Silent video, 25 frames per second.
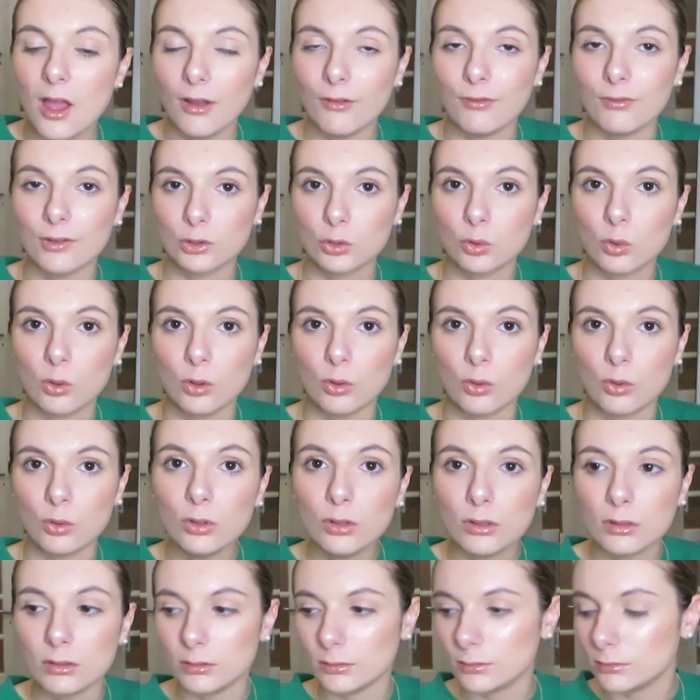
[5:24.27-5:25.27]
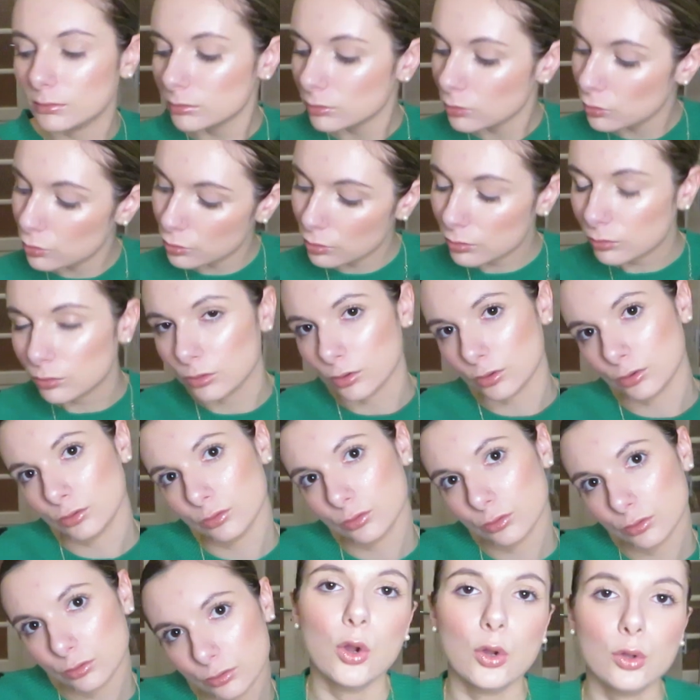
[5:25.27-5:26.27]
23 euros, euh, je suis contente.
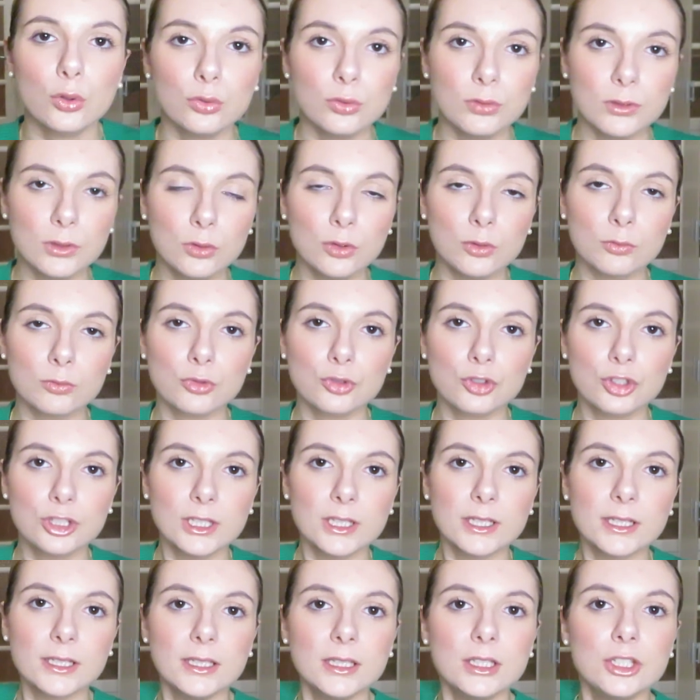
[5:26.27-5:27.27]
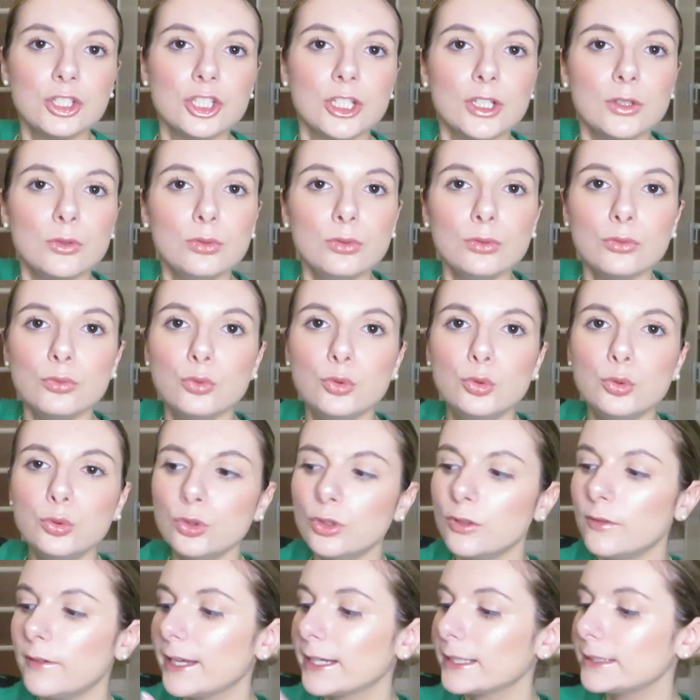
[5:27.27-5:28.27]
Ensuite de mon chéri, j'ai eu
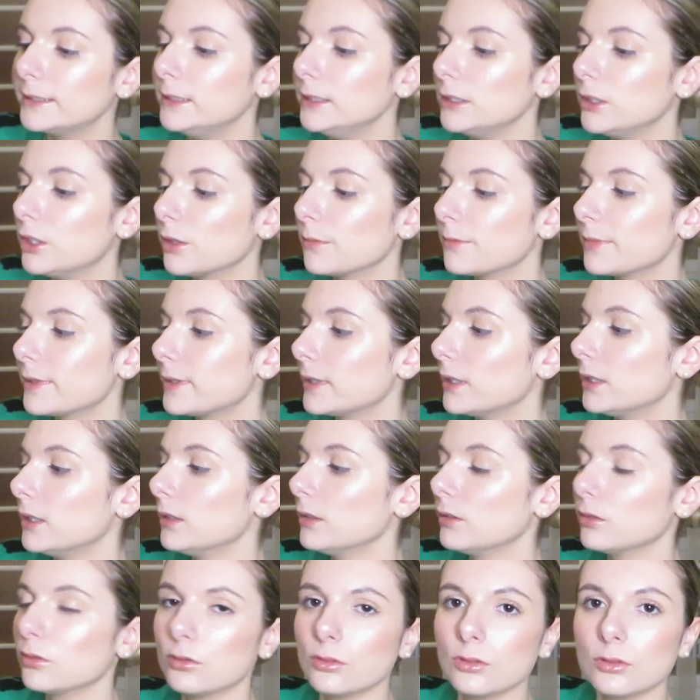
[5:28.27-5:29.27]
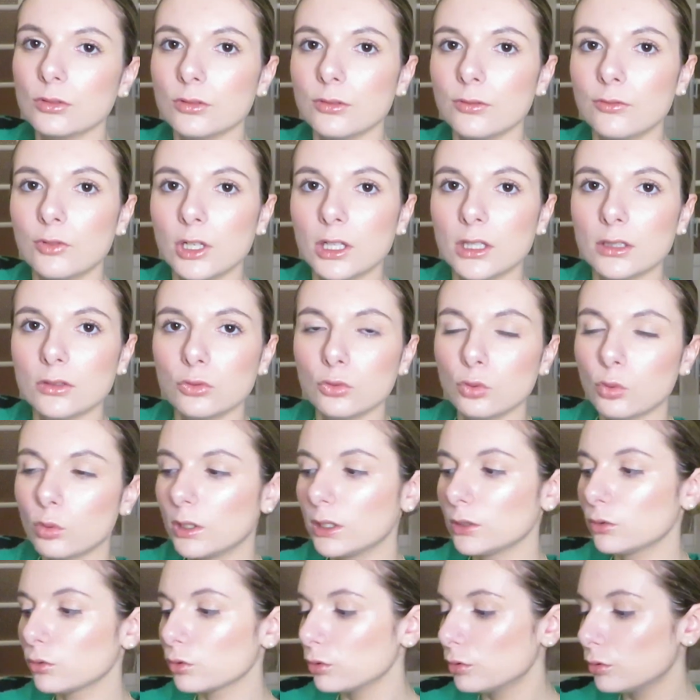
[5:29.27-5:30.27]
12 vernis comme ça, euh, voilà
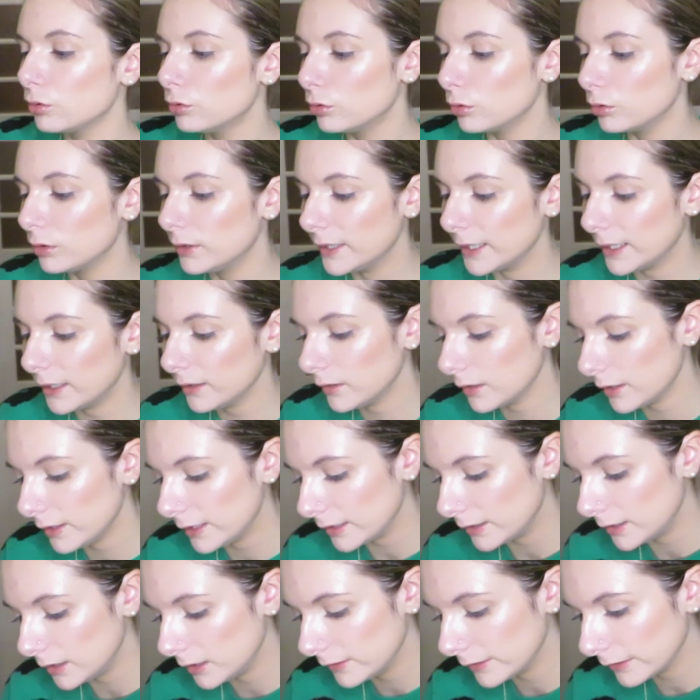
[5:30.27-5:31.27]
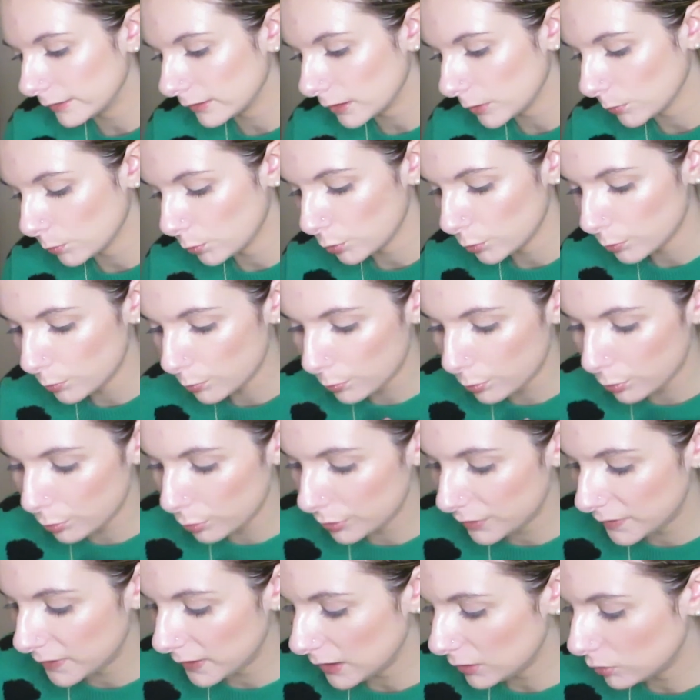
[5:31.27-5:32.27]
3 trucs de 4, il y a des teintes un peu
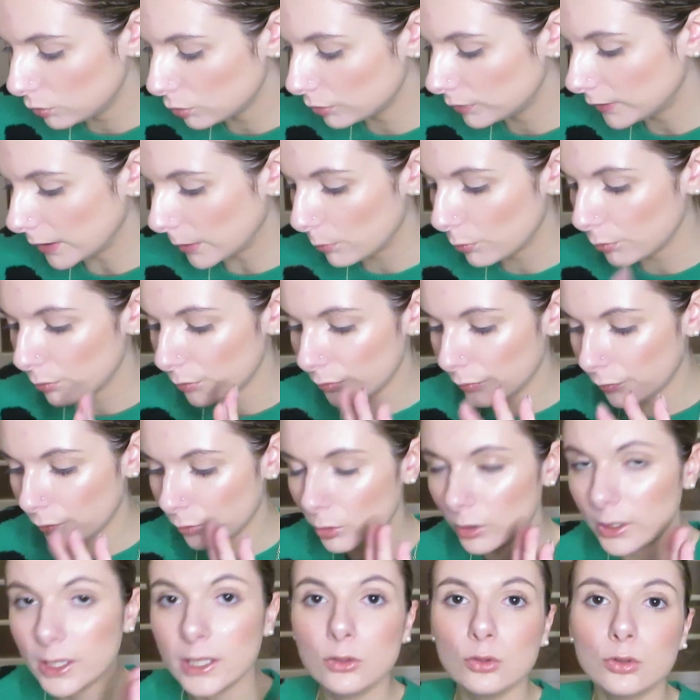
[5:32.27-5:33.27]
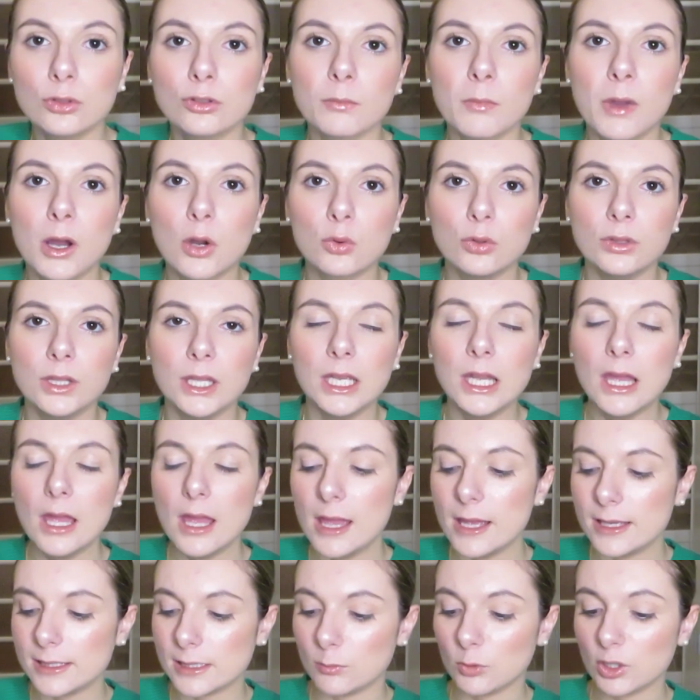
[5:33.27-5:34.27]
bleutées, d'autres un peu violées, d'autres marronnées.
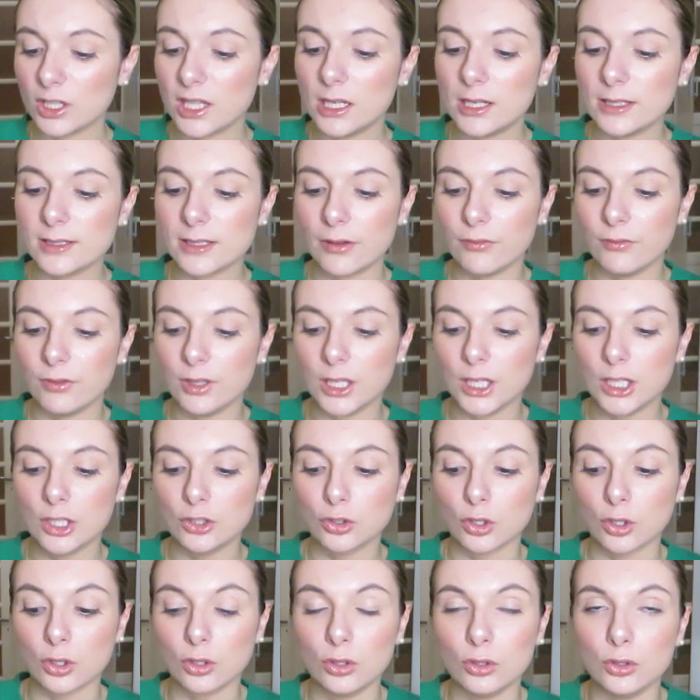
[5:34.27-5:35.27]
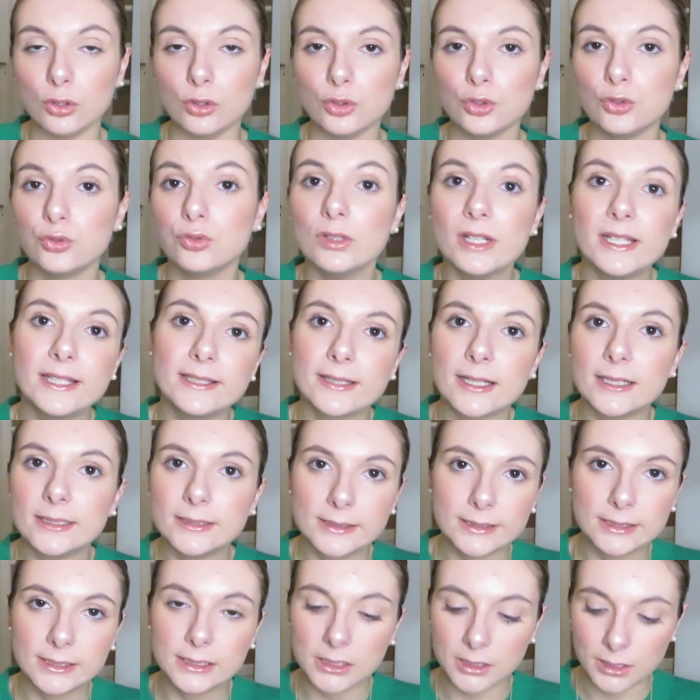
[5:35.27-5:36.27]
C'est moi qui les avais, genre euh, je voulais
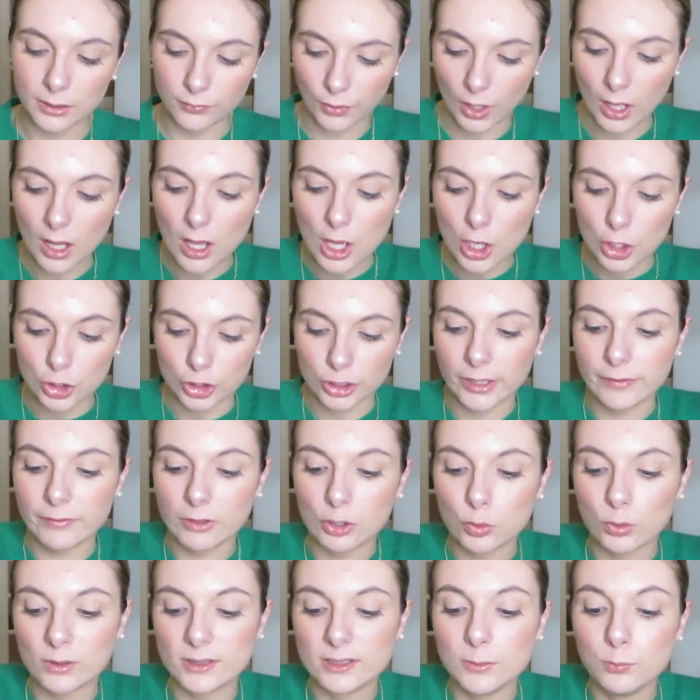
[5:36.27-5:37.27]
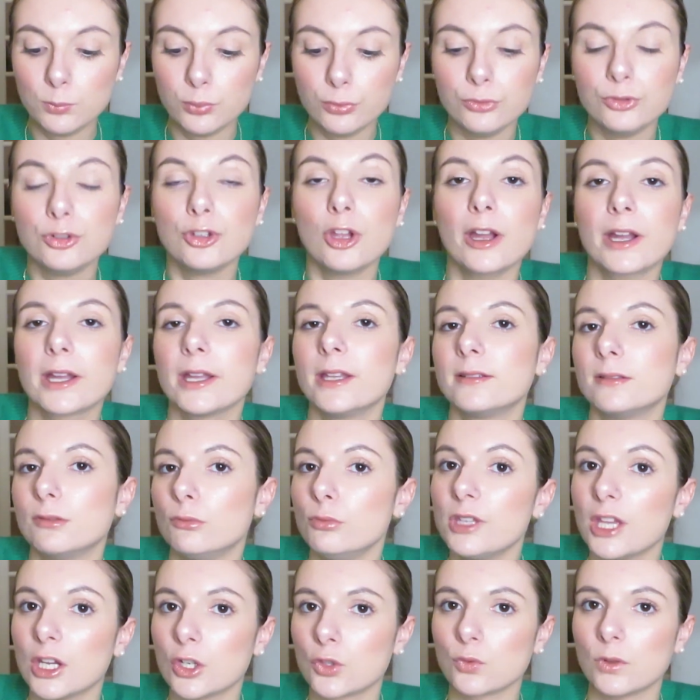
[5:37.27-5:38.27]
celle-ci et enfin j'en avais choisi plusieurs et
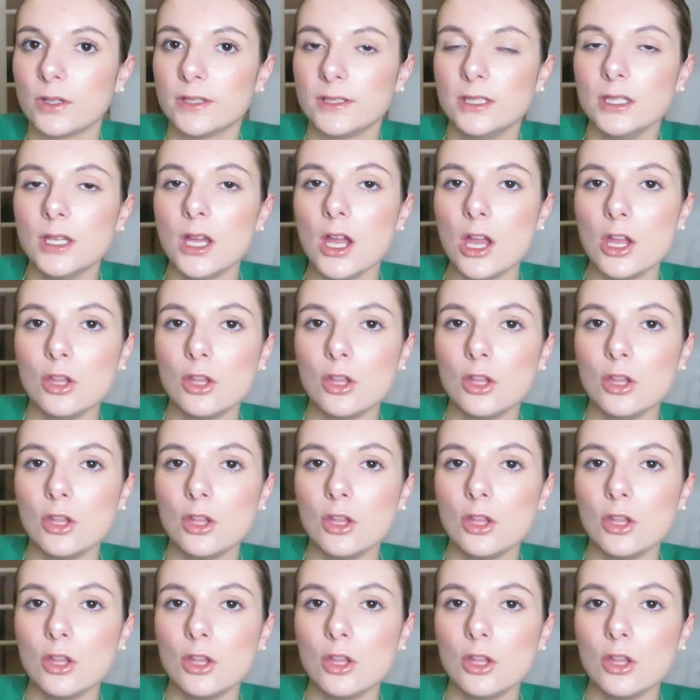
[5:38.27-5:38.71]
celui qui a choisi.